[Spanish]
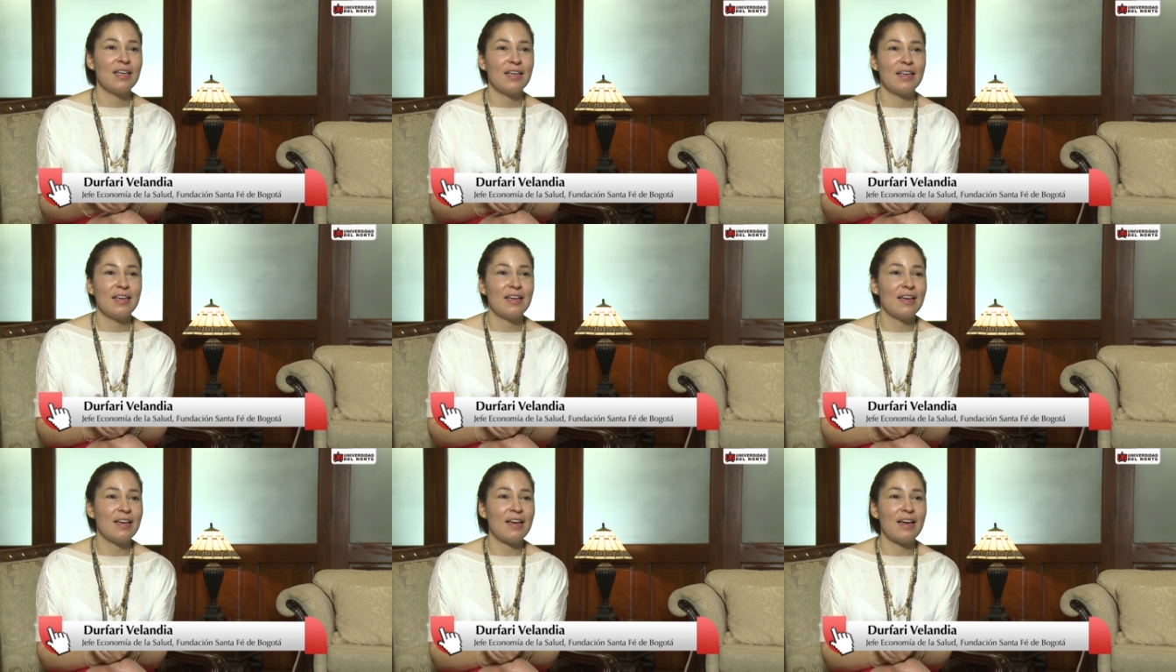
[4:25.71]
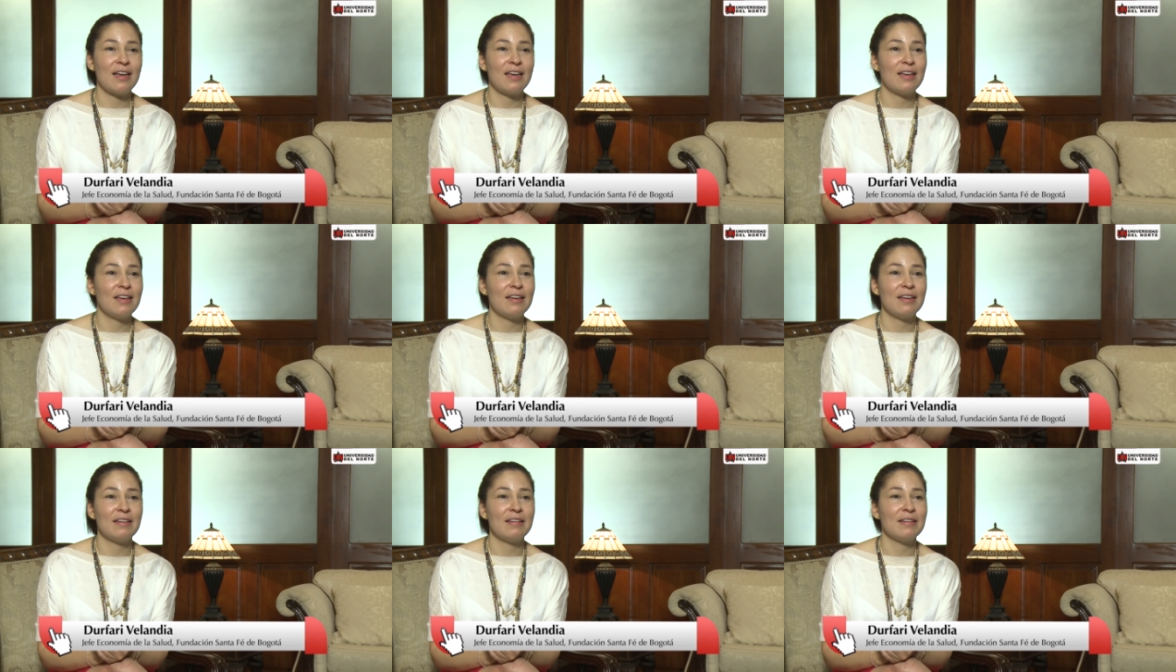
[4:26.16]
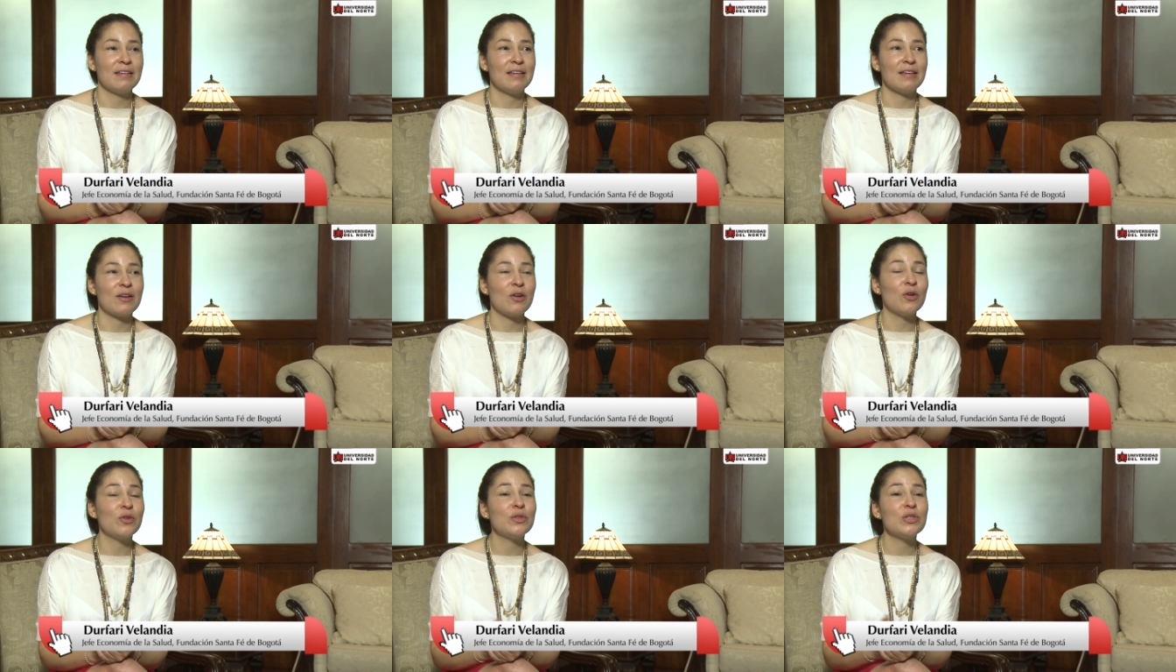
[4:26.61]
eh,
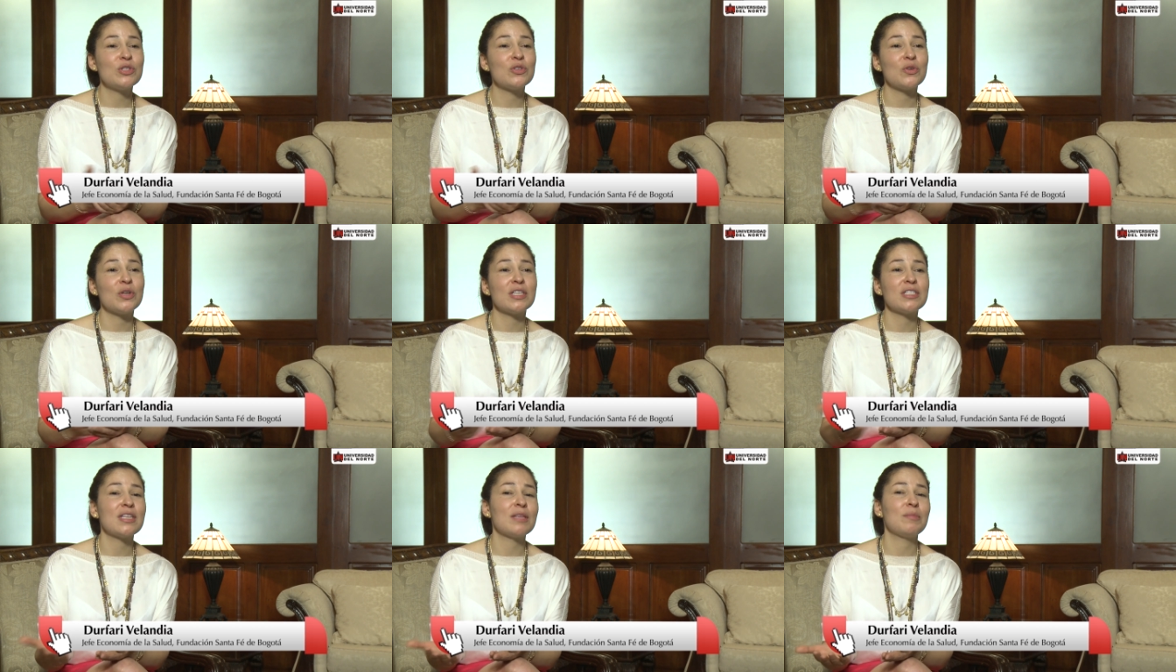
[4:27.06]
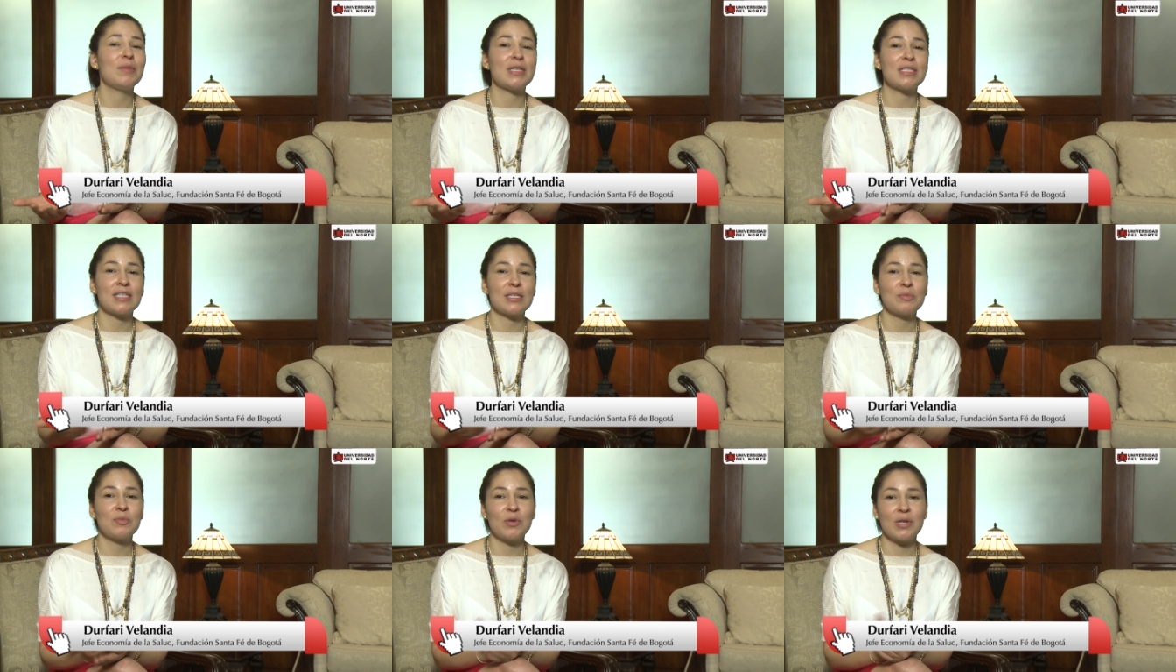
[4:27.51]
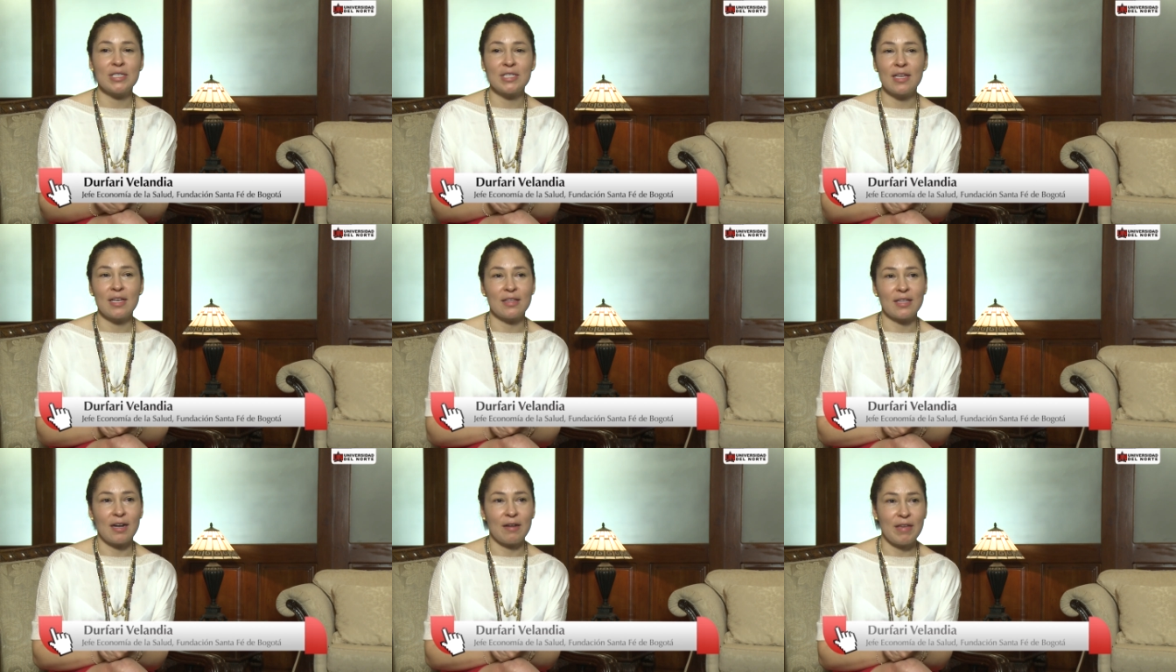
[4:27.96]
eh, condiciones adversas por las
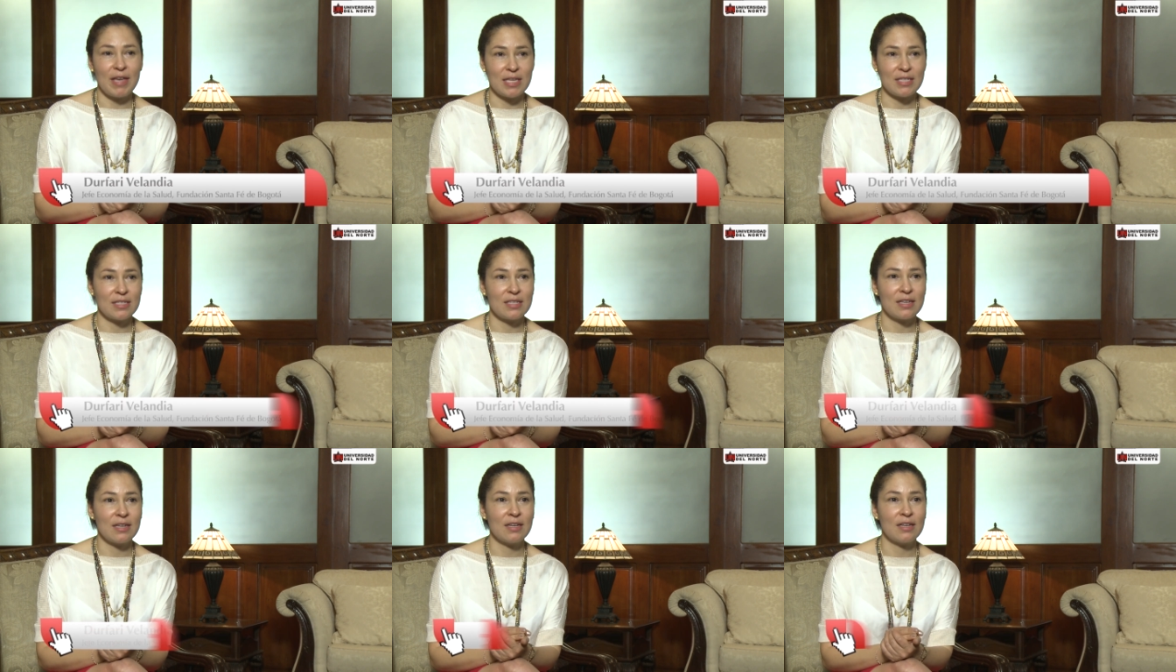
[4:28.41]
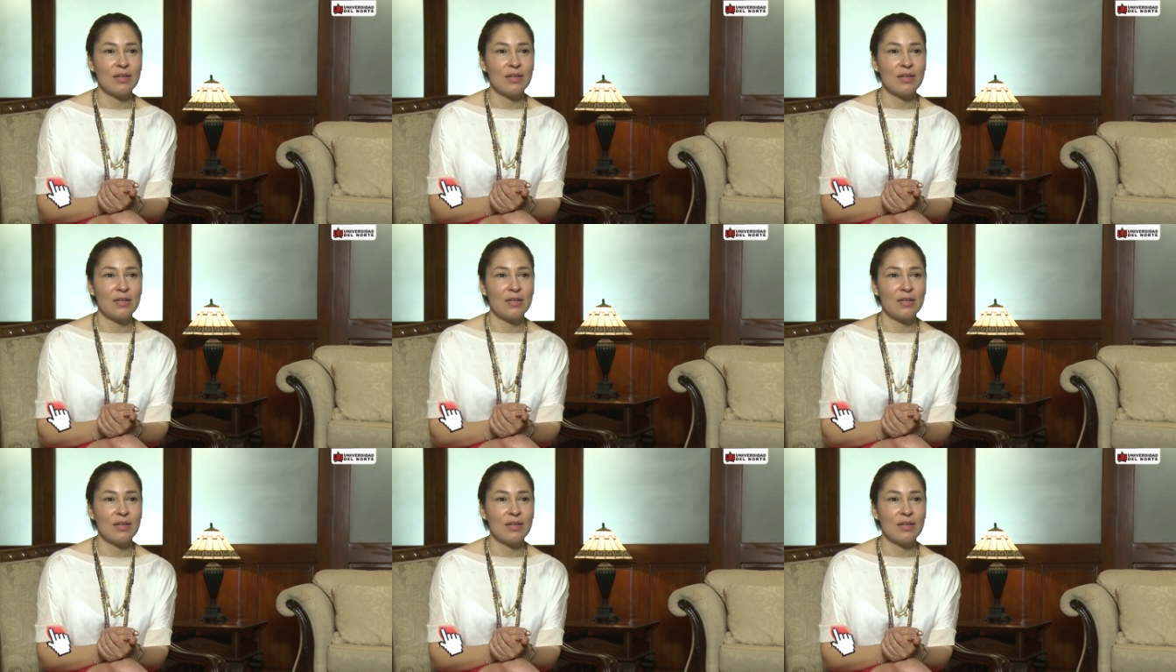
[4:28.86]
que atraviesa,